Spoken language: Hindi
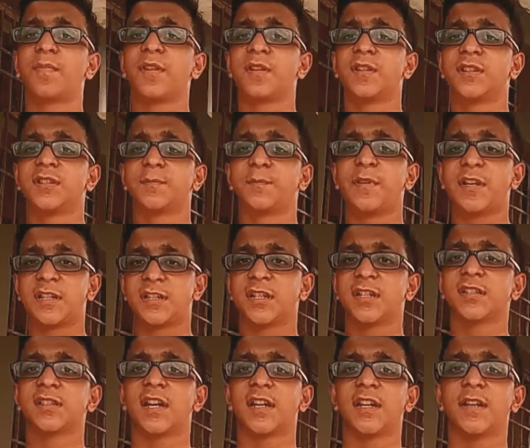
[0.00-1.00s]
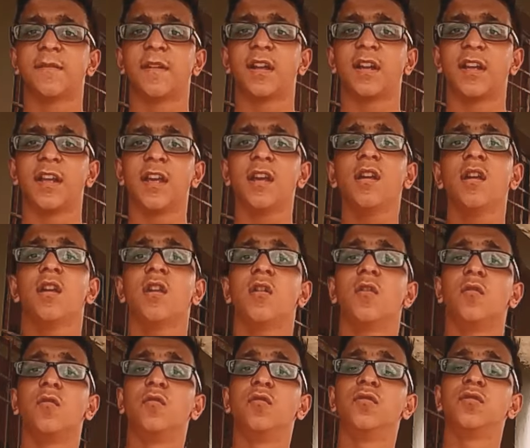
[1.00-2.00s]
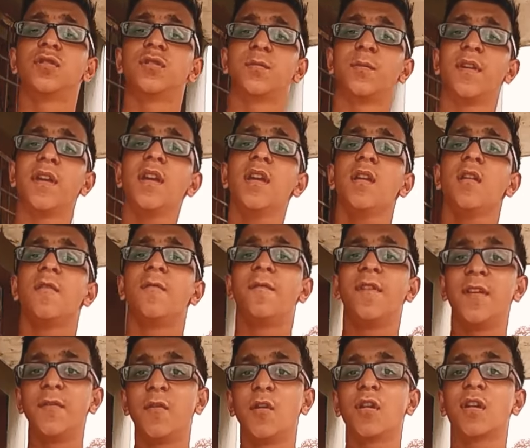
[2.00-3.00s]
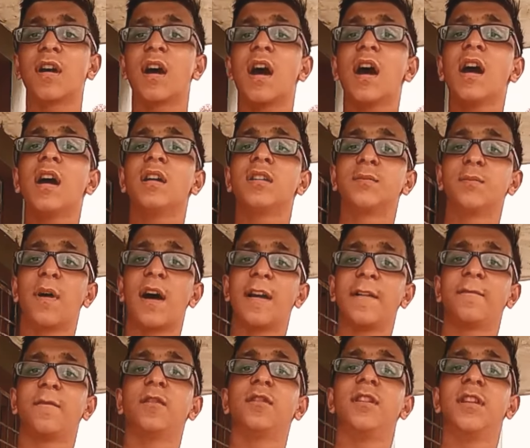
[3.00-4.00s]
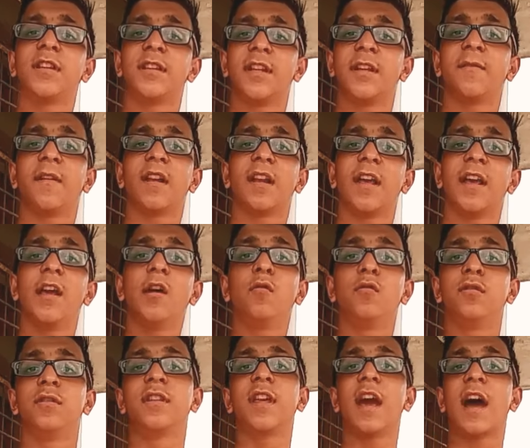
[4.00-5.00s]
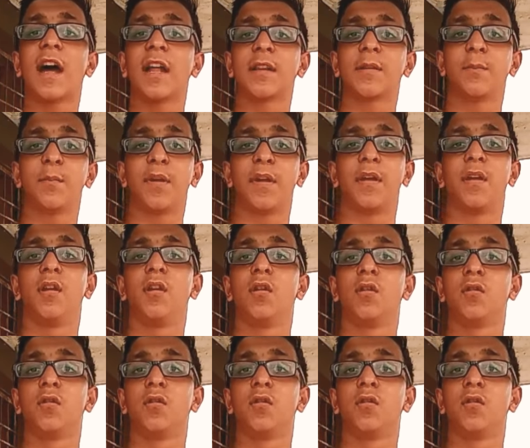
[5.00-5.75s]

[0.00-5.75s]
पिक्चर्स आने वाले हैं उसमें वीवो का स्मार्टफोन दिखने वाला है उनके हाथ में